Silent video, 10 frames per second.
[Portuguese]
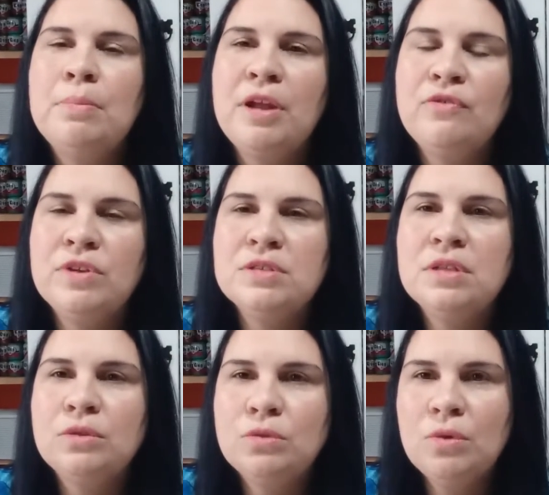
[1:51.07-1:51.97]
Para ver se
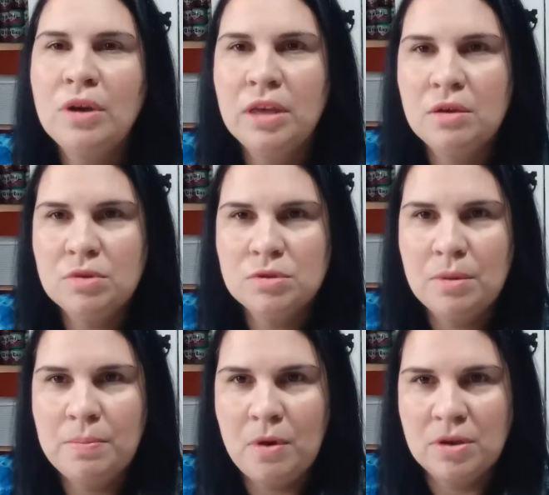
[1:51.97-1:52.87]
está tudo ok com a
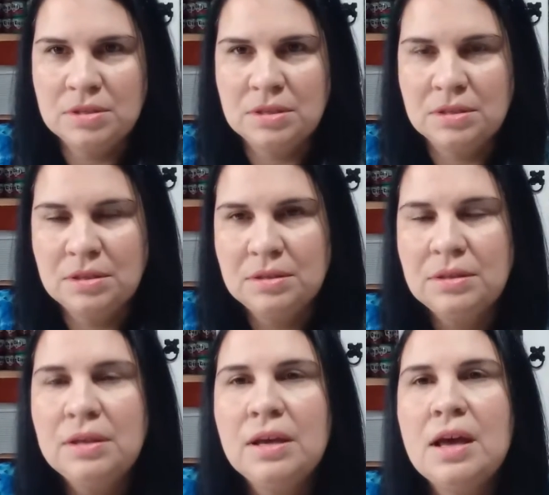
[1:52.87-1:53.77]
sua próstata.
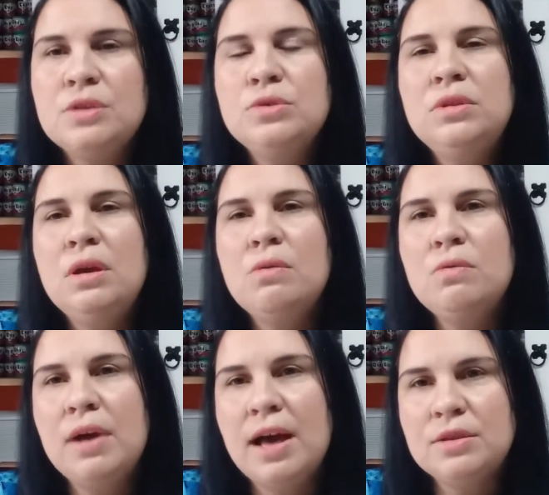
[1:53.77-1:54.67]
Caso tenha
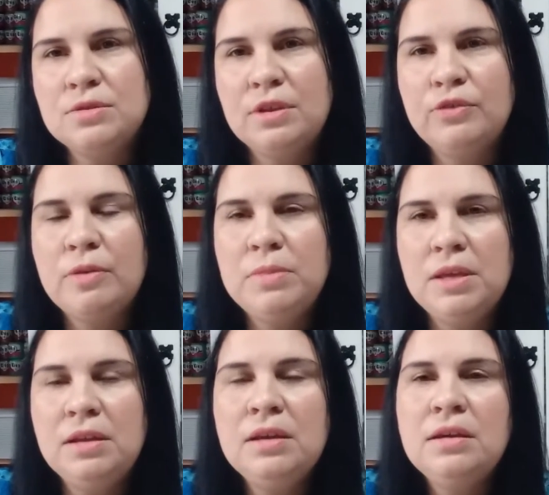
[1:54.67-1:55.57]
algum caso na
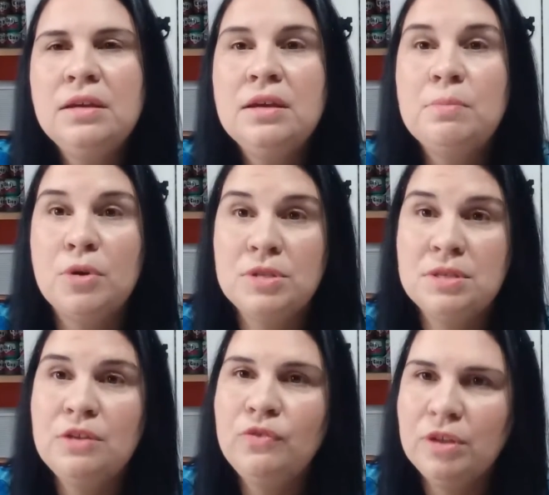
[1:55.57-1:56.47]
família, pode
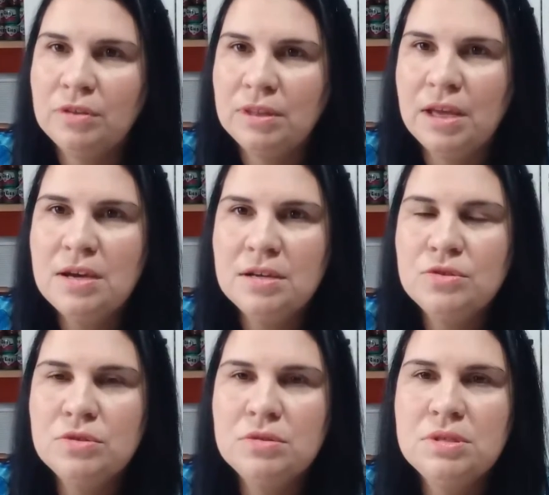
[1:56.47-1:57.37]
ser feito até
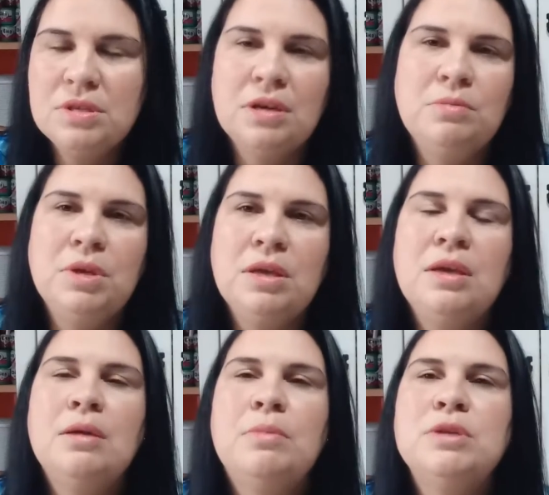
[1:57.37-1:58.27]
antes do exame,
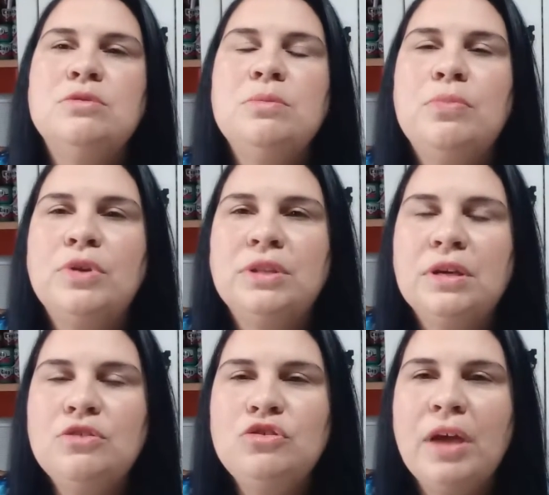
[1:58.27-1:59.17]
mas o
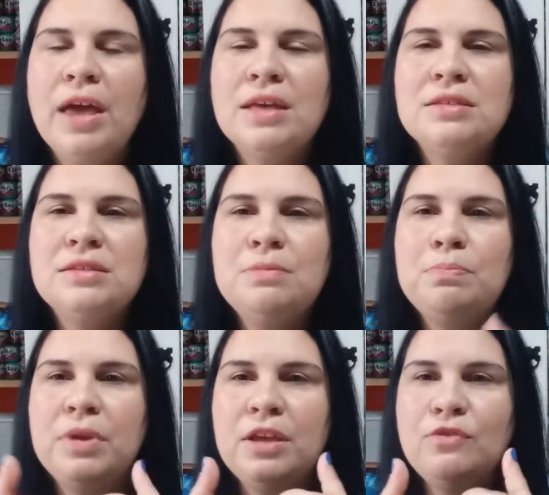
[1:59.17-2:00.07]
importante é se
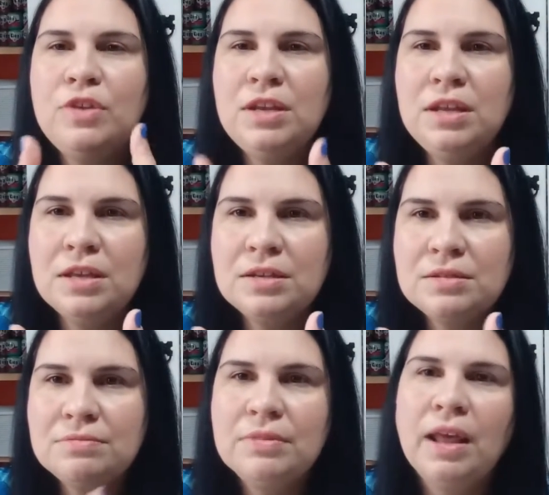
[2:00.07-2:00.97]
prevenir,
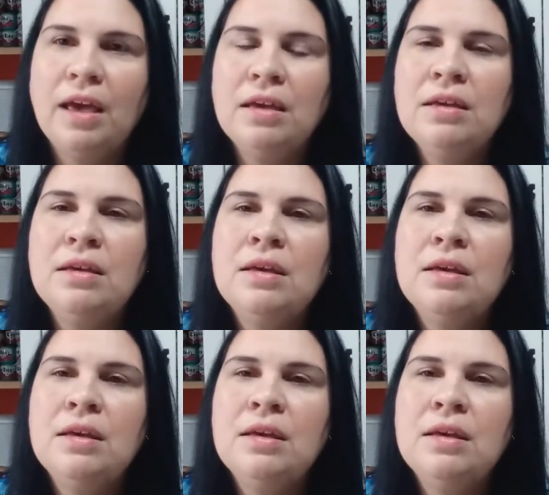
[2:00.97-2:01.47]
né?